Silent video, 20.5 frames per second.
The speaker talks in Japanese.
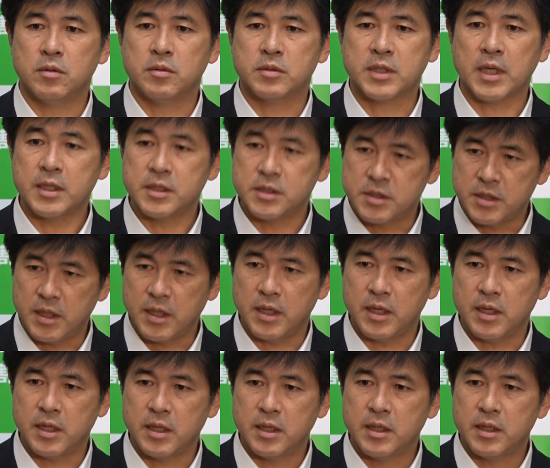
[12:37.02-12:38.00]
体
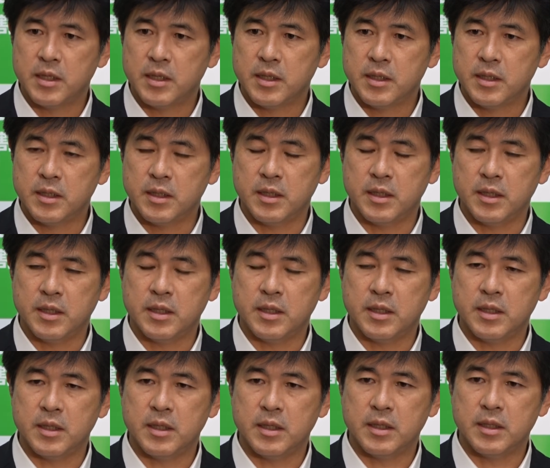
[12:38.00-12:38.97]
制、
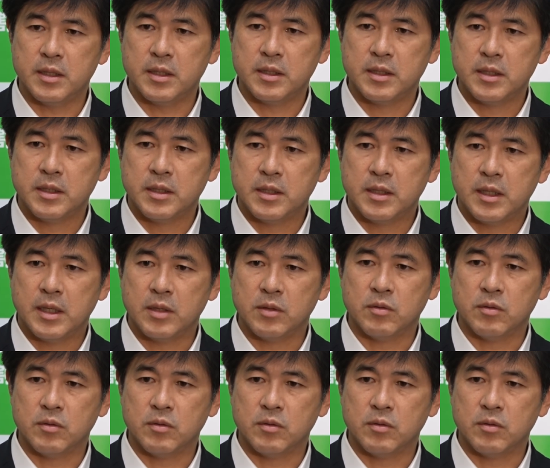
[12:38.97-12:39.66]
えー、